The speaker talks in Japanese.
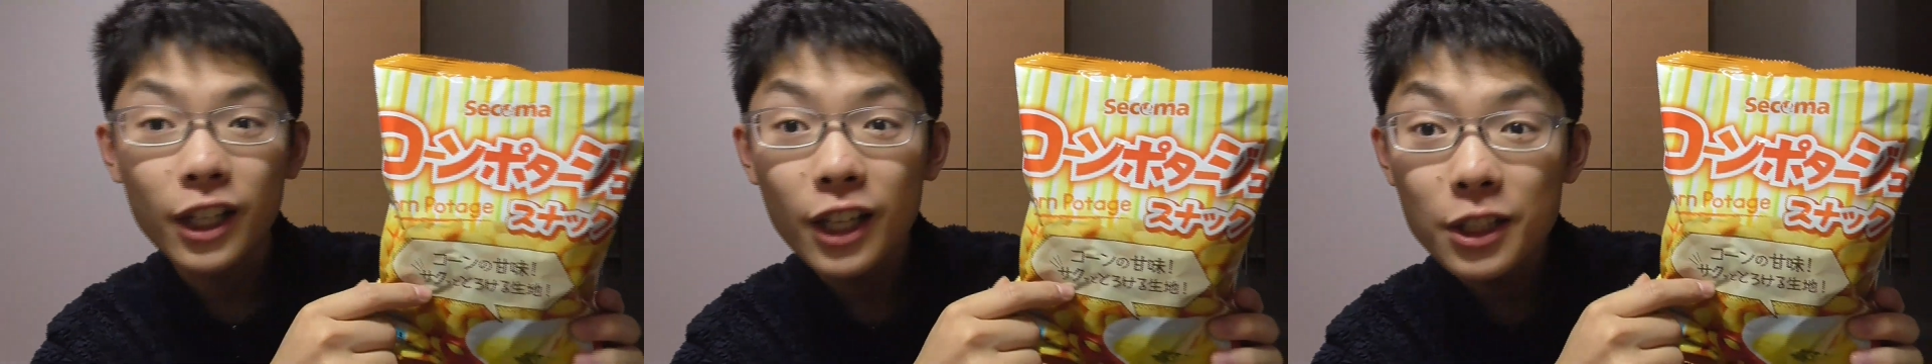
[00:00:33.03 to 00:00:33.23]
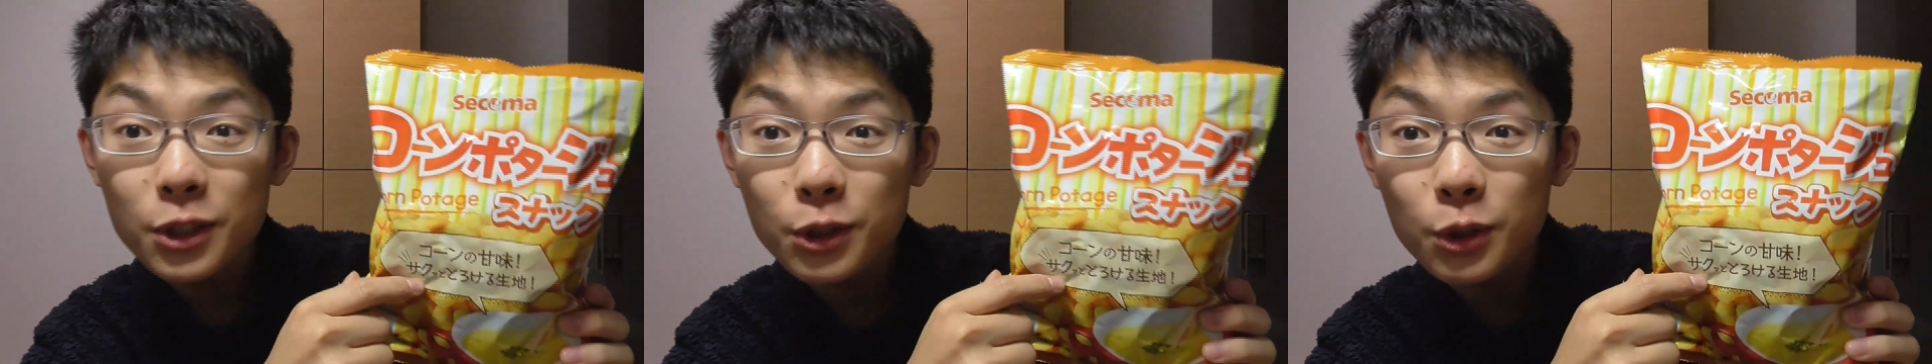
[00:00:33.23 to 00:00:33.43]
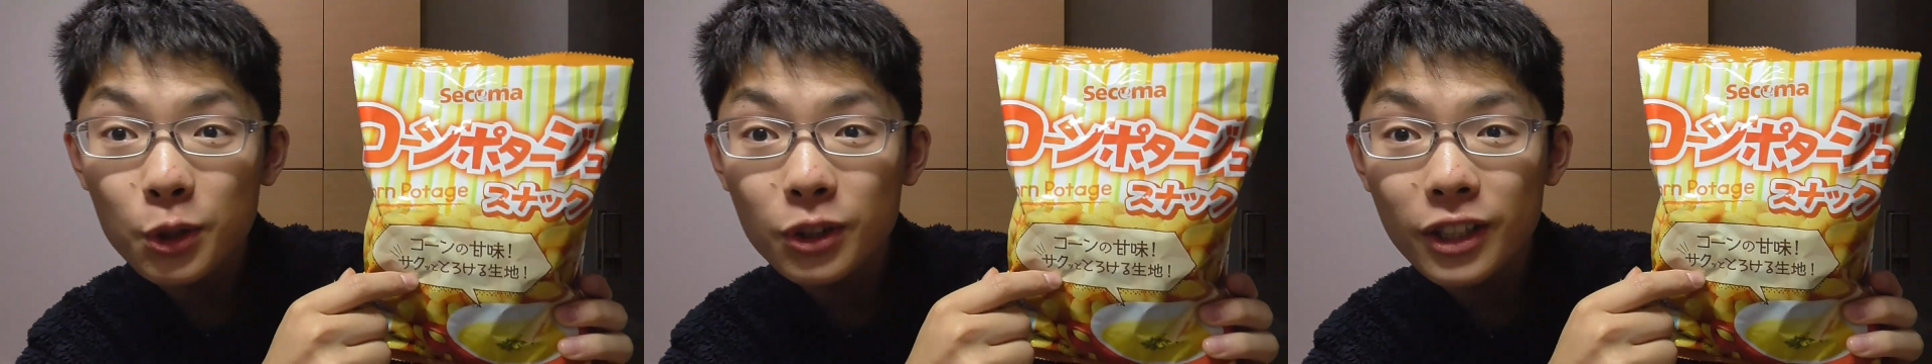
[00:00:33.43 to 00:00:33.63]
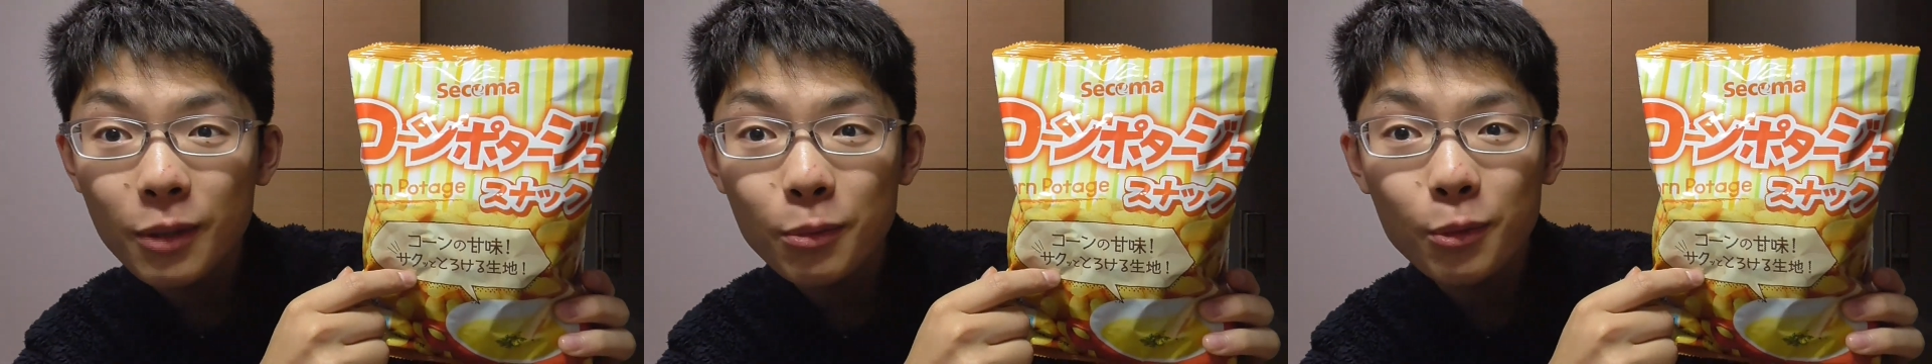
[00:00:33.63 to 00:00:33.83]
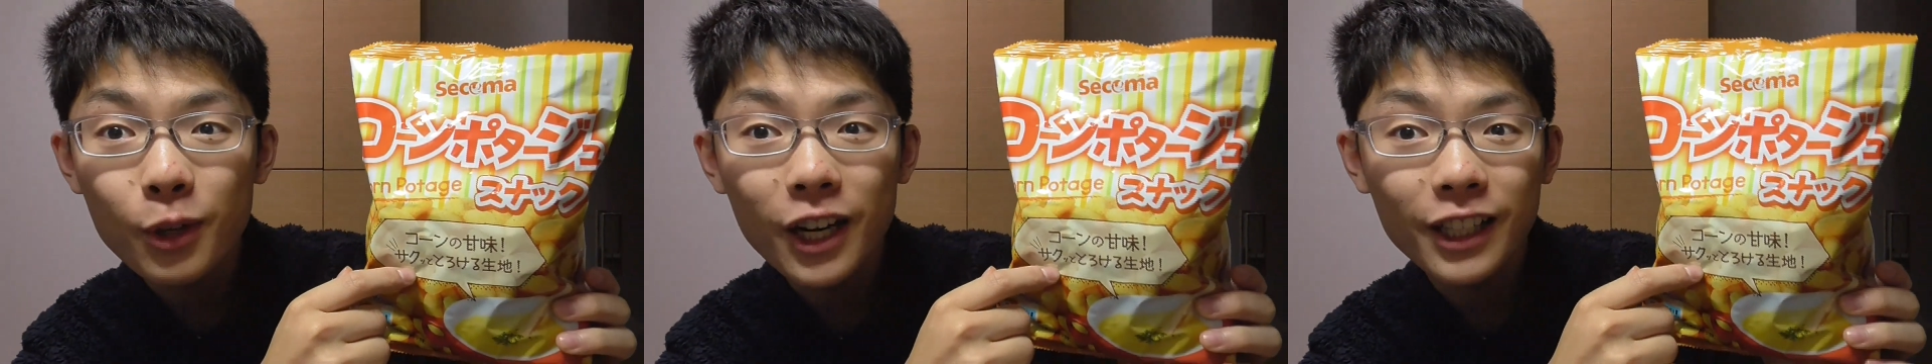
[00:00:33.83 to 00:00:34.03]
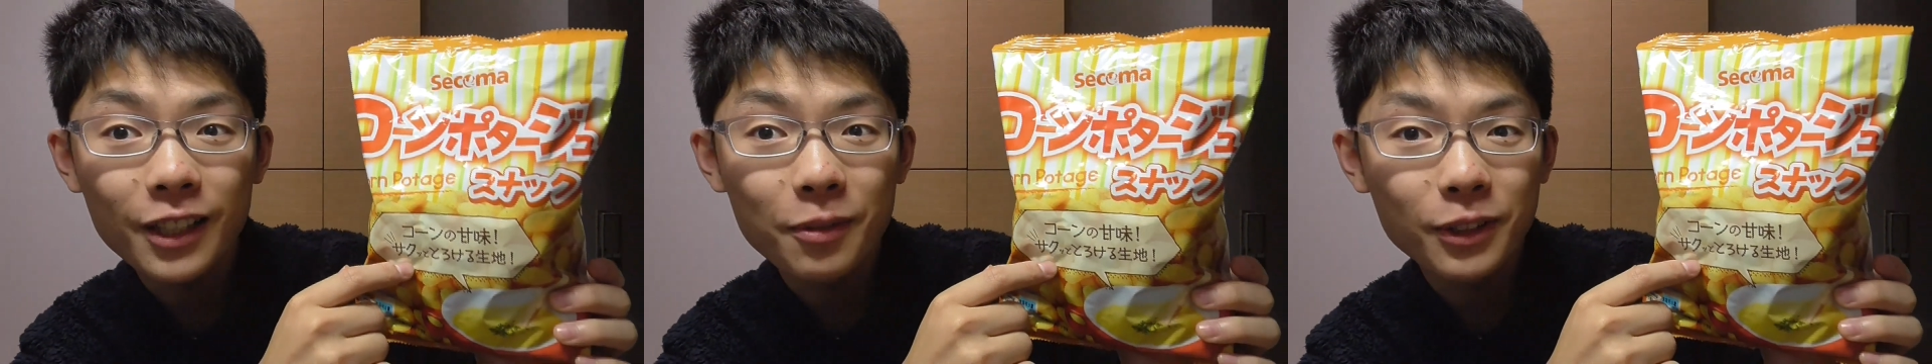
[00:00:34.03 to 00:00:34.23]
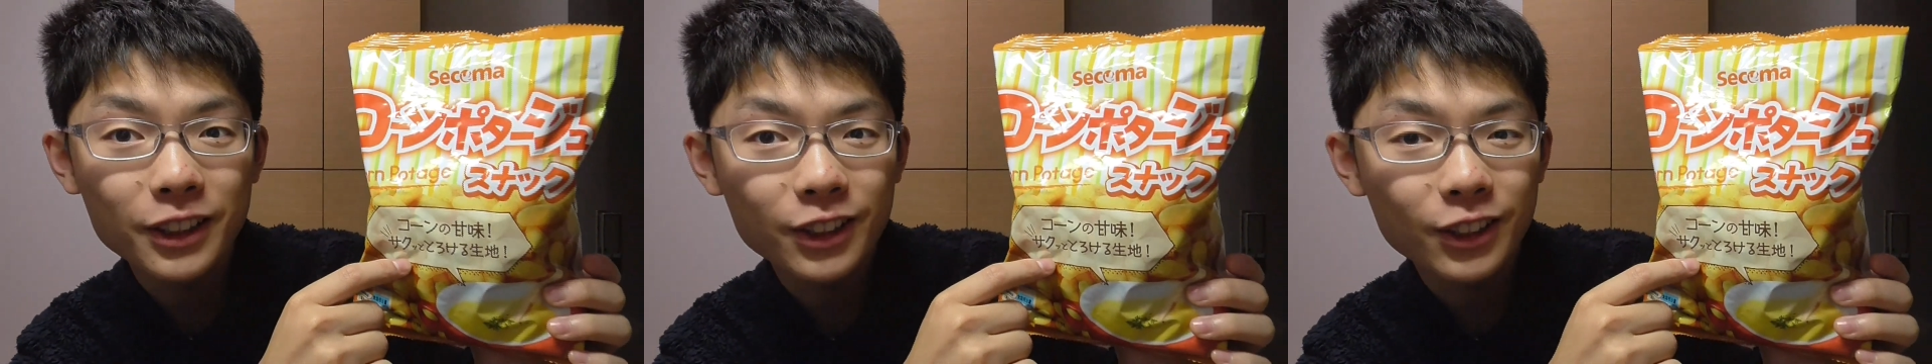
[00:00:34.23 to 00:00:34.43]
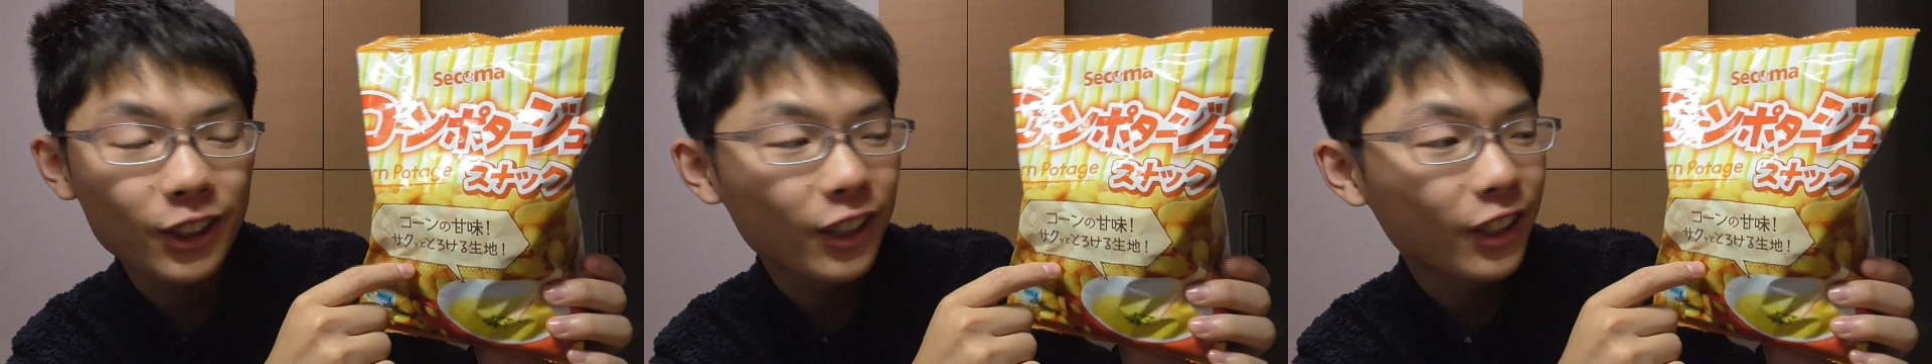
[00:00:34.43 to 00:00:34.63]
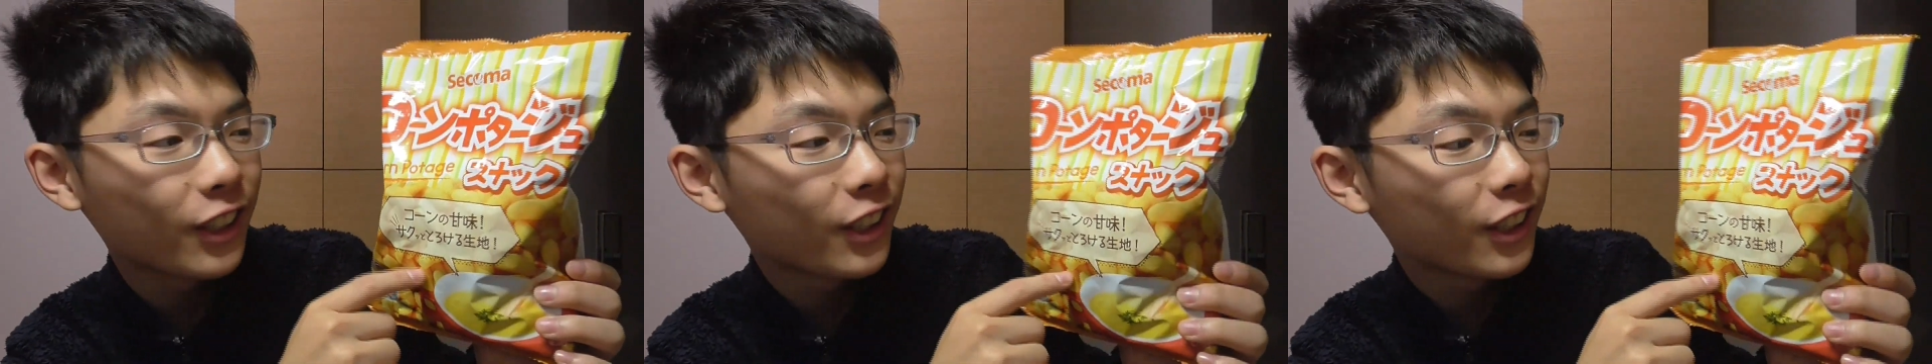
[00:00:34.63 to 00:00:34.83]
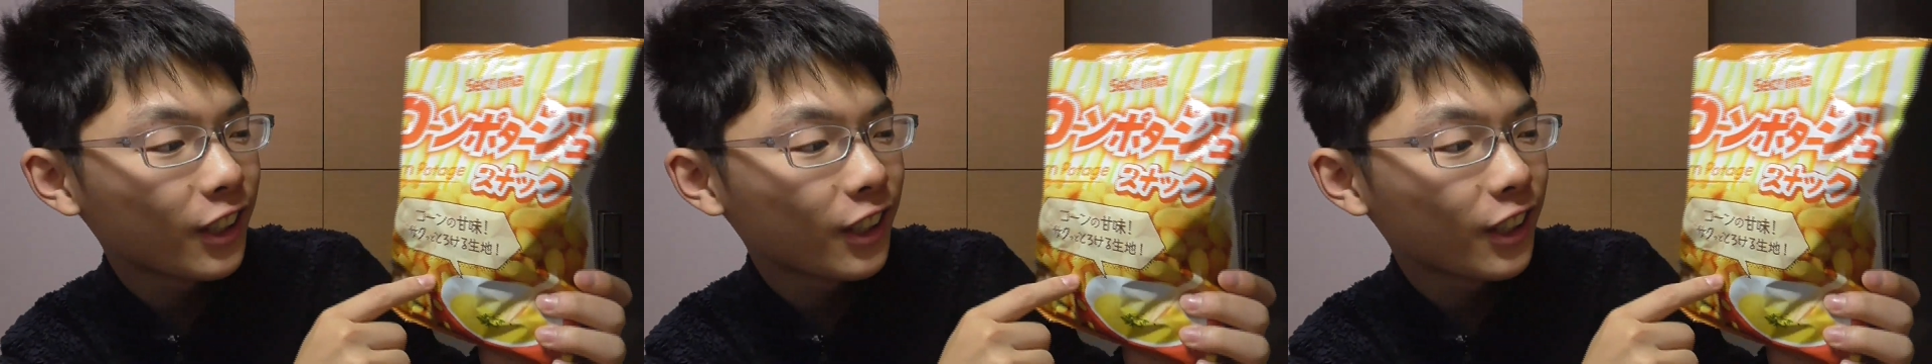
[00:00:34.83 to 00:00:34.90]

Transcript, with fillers: 75g も入ってます。